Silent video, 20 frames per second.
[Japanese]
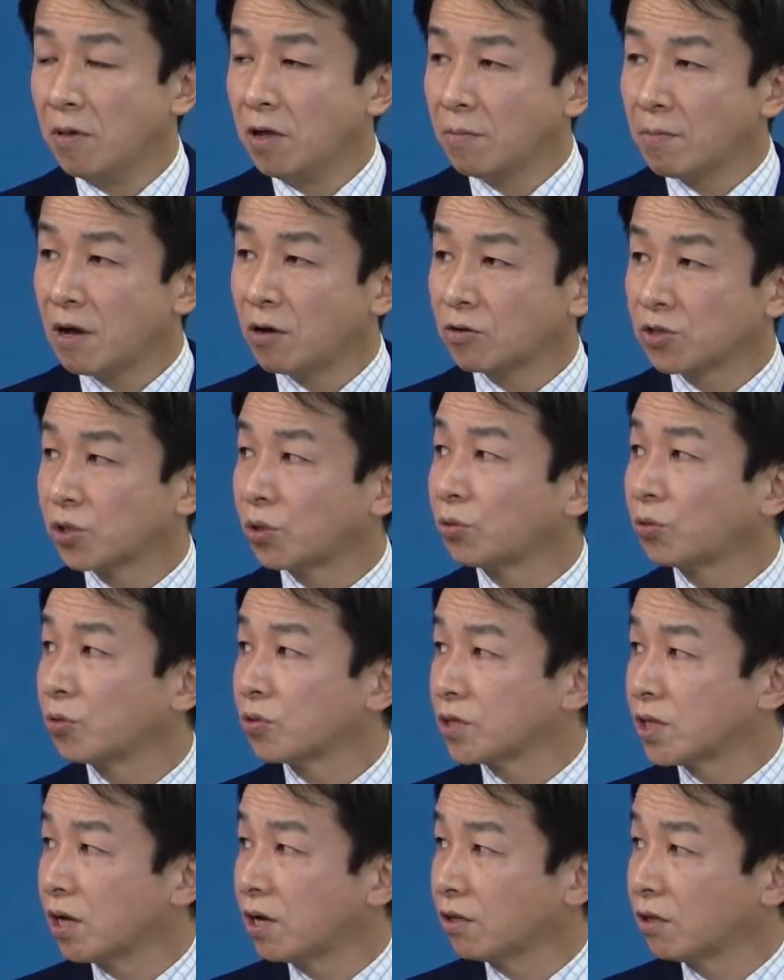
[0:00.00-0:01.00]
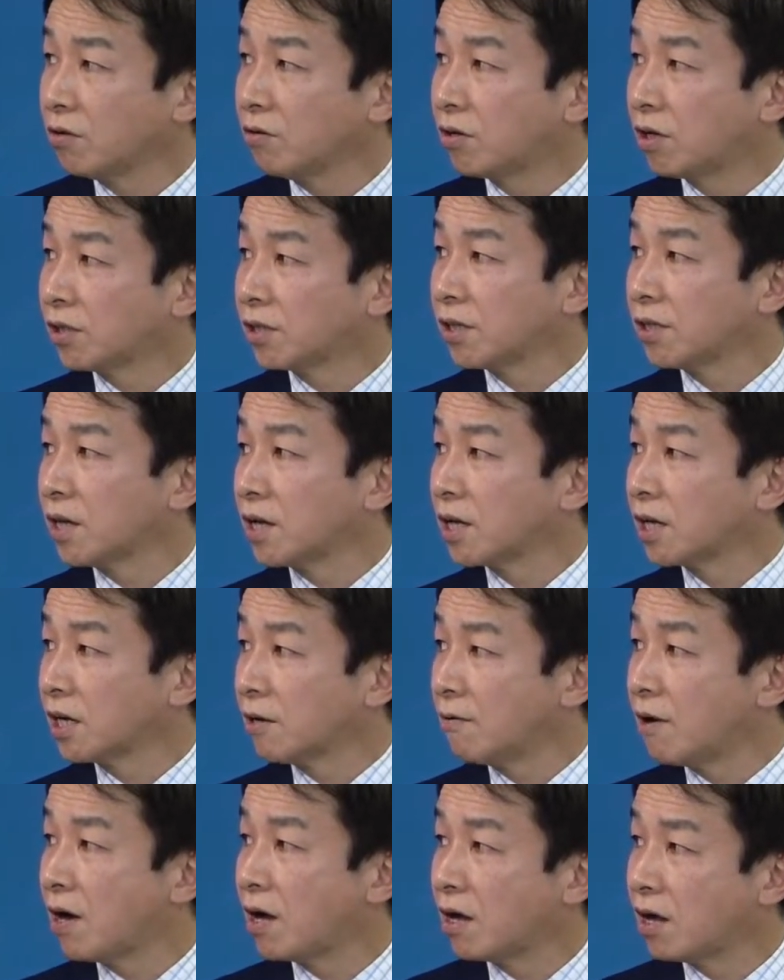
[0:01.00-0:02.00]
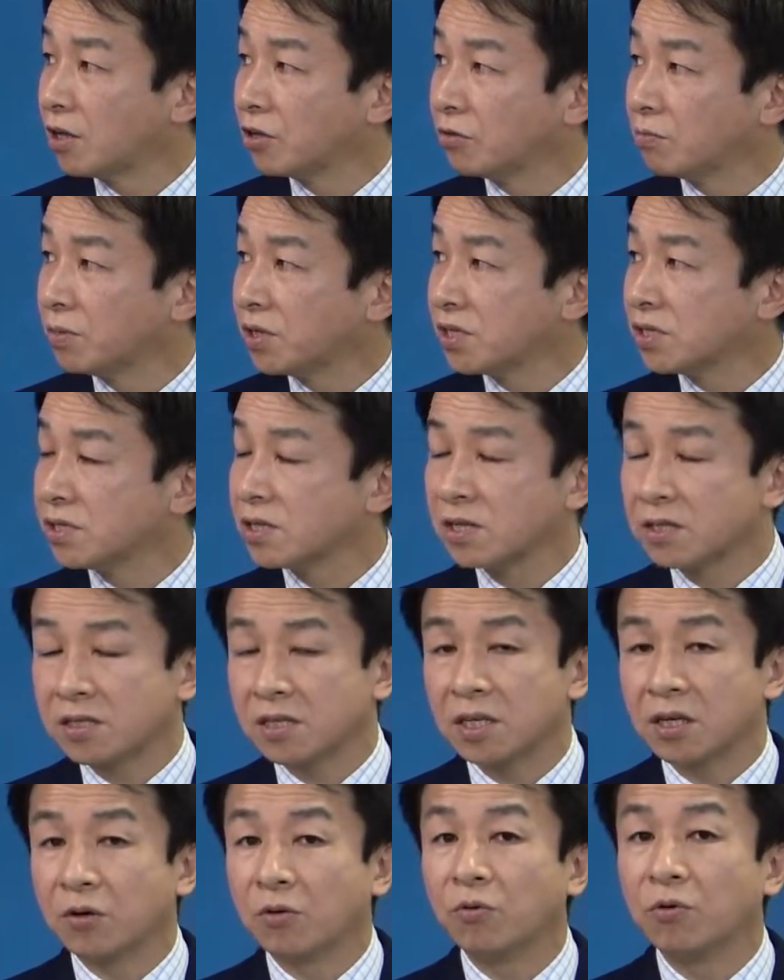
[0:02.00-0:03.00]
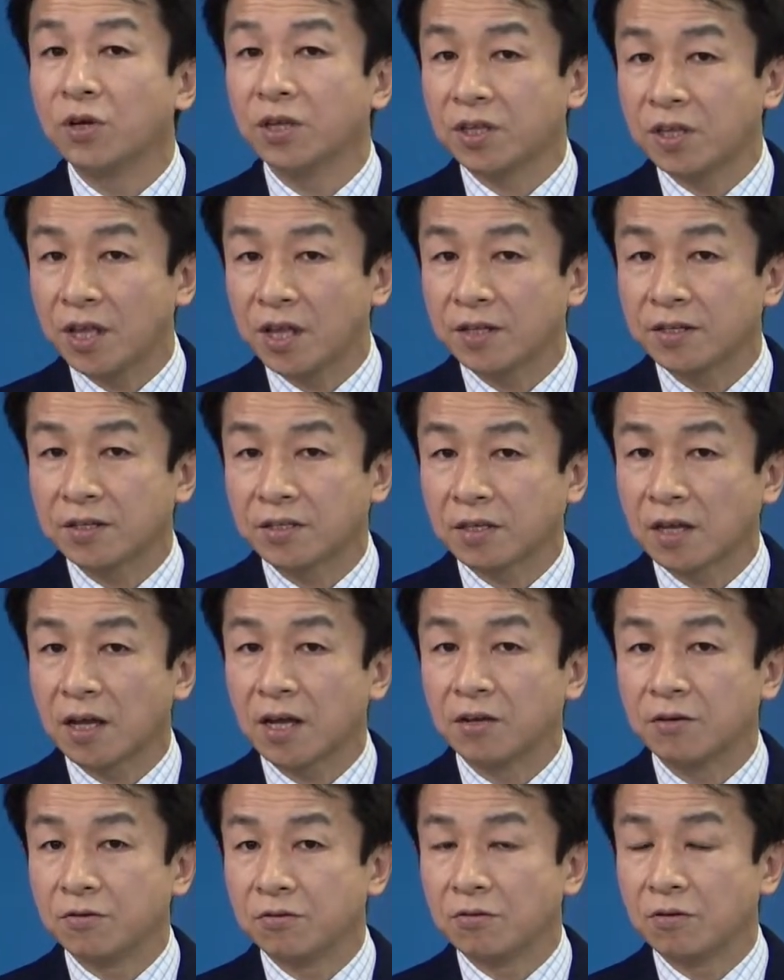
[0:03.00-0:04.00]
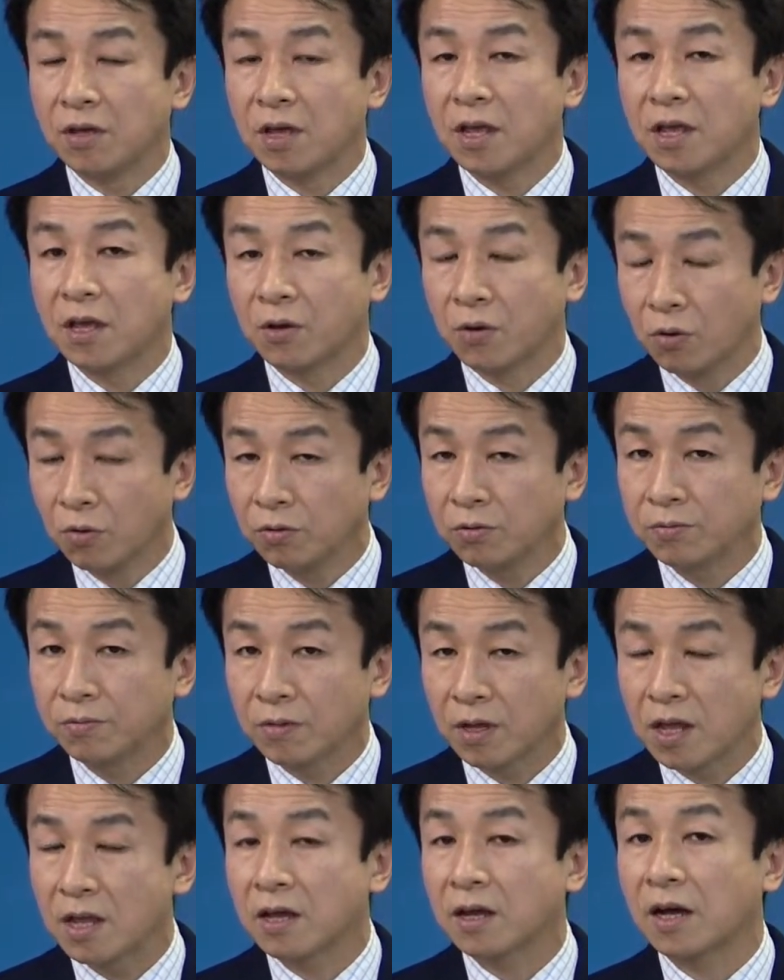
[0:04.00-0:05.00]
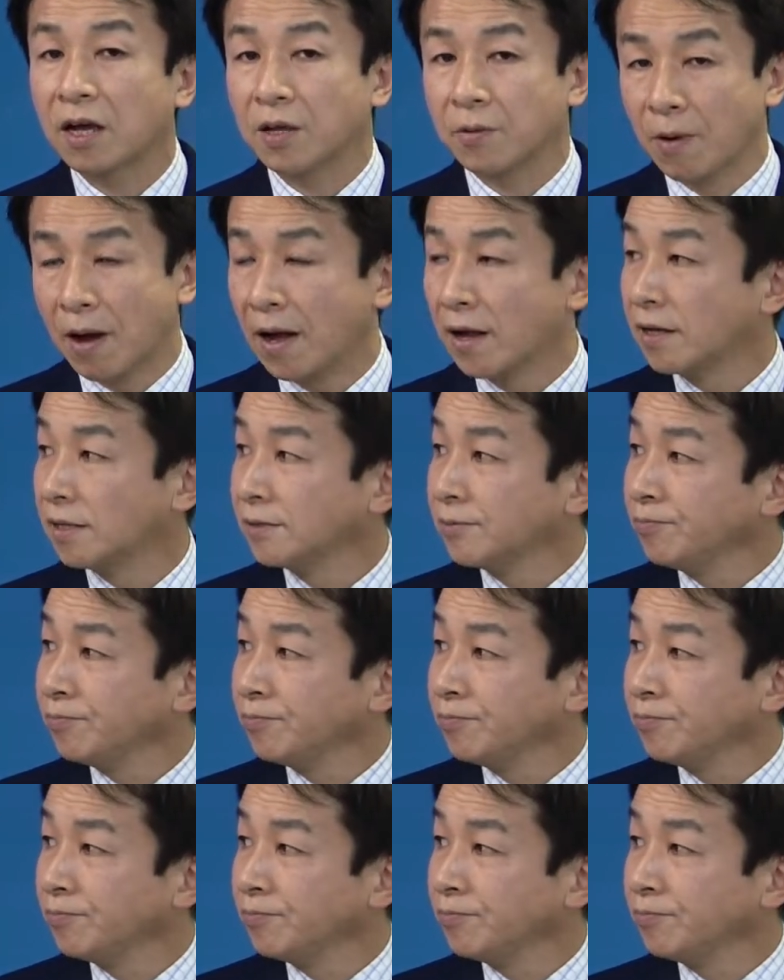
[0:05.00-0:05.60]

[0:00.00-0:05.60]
まあ、お仕事をされてる方なんかはあのビジネスにおいて使える英語、英会話、